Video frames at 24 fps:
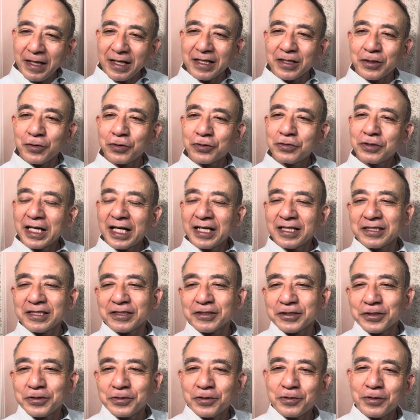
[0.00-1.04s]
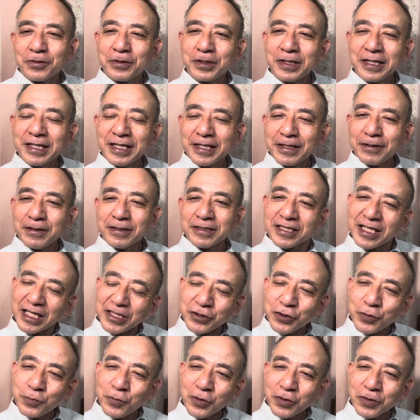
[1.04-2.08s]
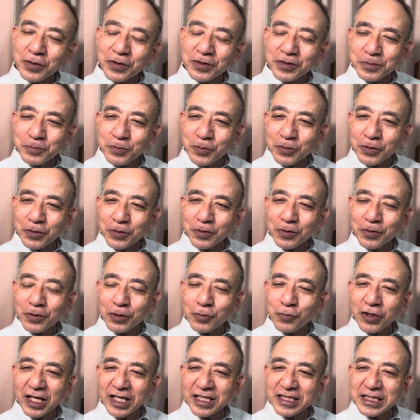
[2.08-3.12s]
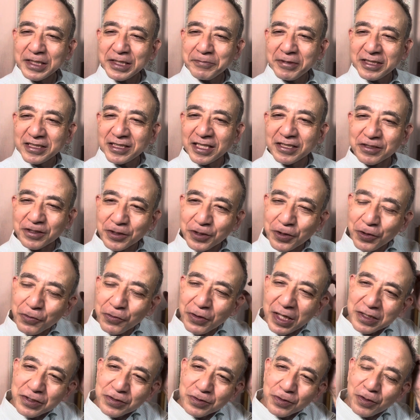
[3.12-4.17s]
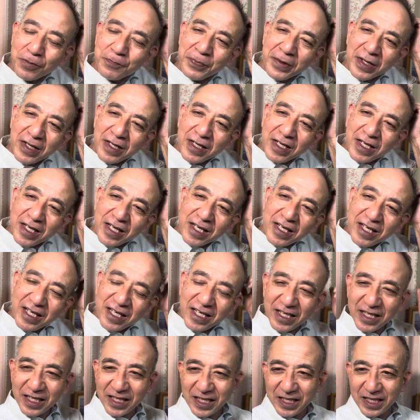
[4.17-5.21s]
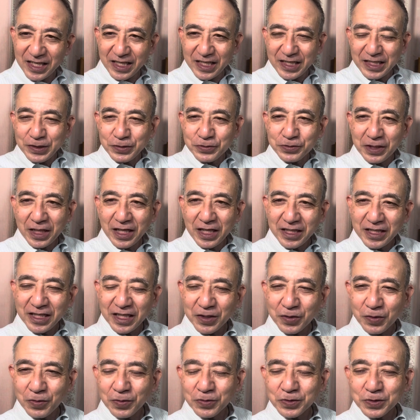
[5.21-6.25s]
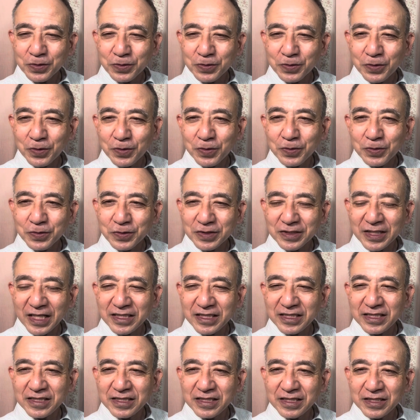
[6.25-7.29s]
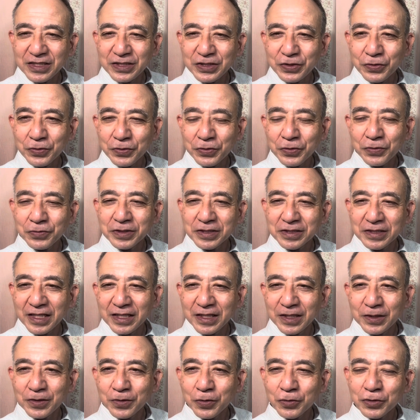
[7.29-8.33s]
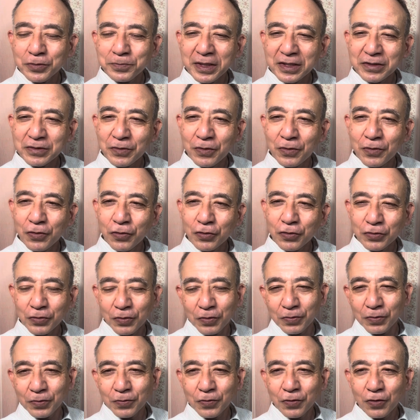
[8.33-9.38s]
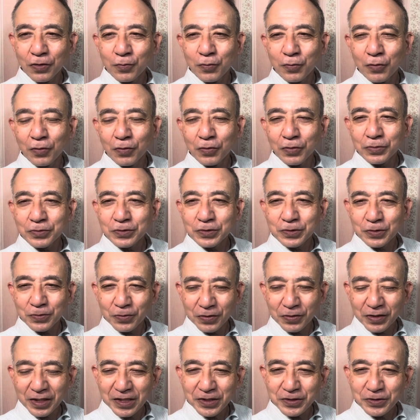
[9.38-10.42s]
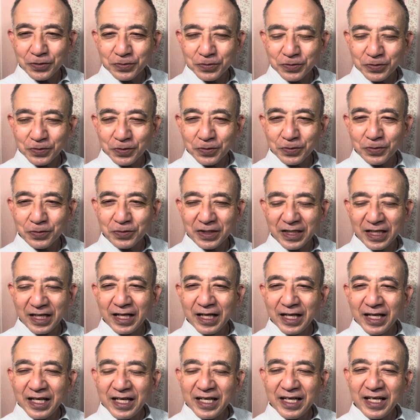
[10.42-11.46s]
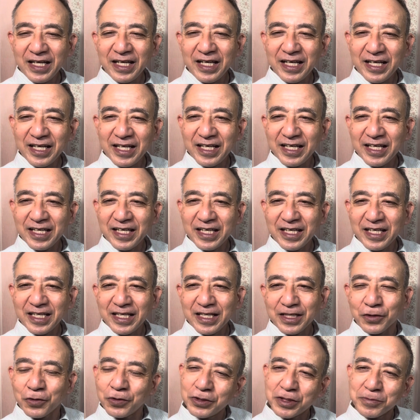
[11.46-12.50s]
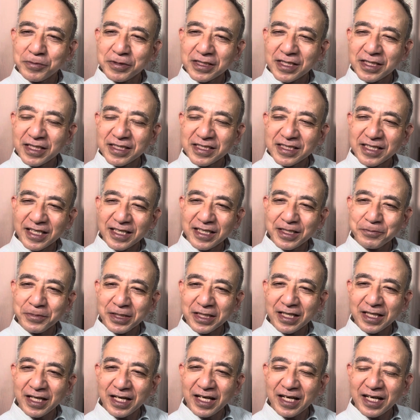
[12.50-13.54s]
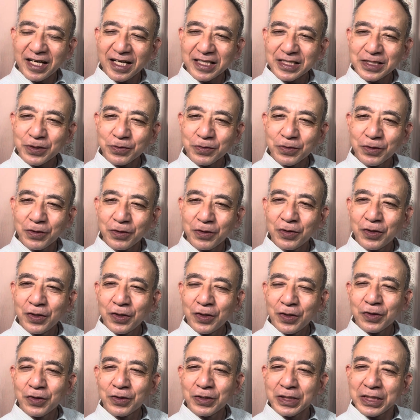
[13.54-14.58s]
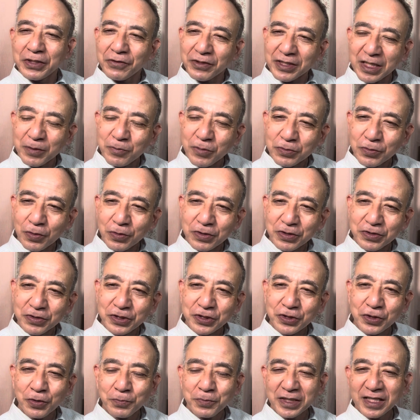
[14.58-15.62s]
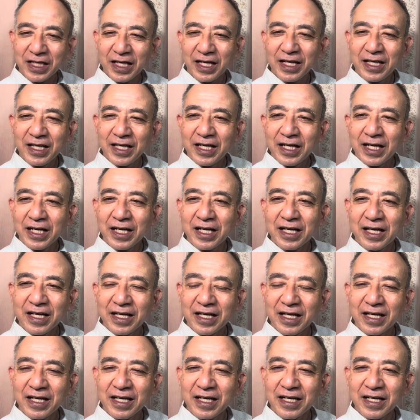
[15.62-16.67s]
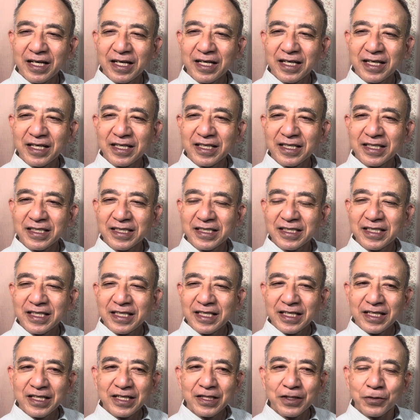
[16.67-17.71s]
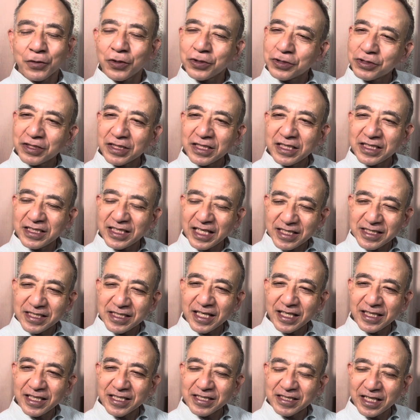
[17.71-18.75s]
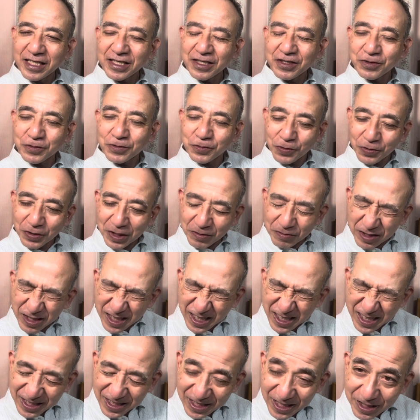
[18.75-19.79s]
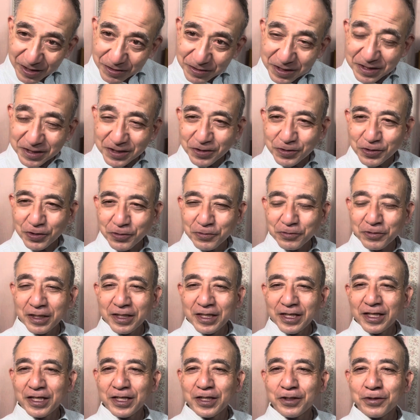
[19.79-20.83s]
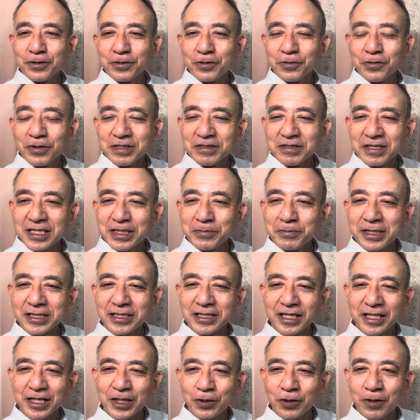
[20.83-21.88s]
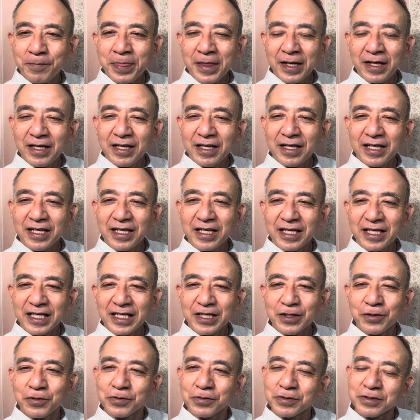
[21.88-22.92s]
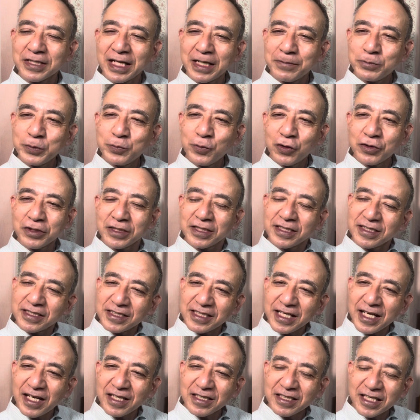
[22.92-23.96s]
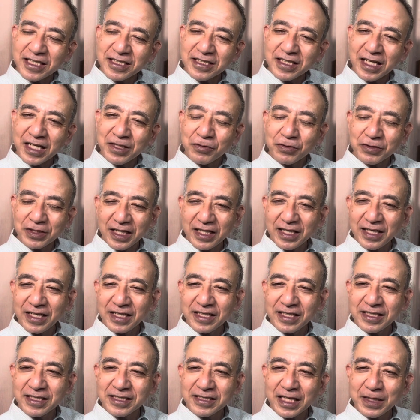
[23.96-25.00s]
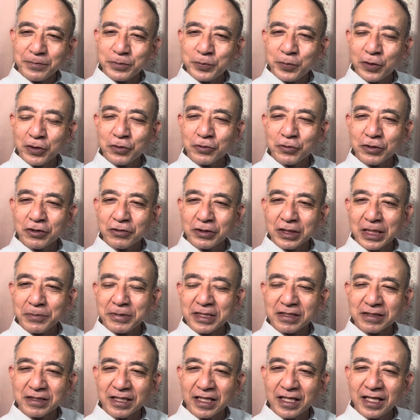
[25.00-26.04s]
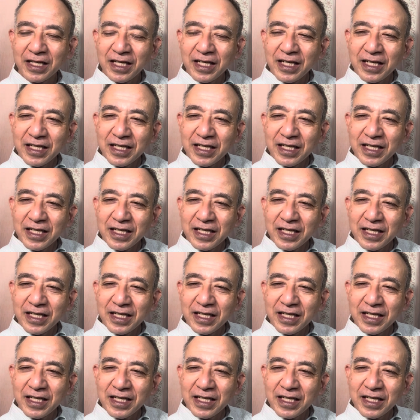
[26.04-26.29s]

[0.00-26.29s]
録画、その、スタジオも、うん、衣替えしてましたですね。今日はその、えー、ウクライナのその最新状況ですね、特幕の方の工房、その現状ということで、えー、小泉先生、また、あその、岩田木刀陸賞、また、あ小杉先生ですね。どっかの、えー、大学、ちょっと、えー、と忘れしましたけど、えー、この3部門、前半でしたので、えー、3部門に送ってますね。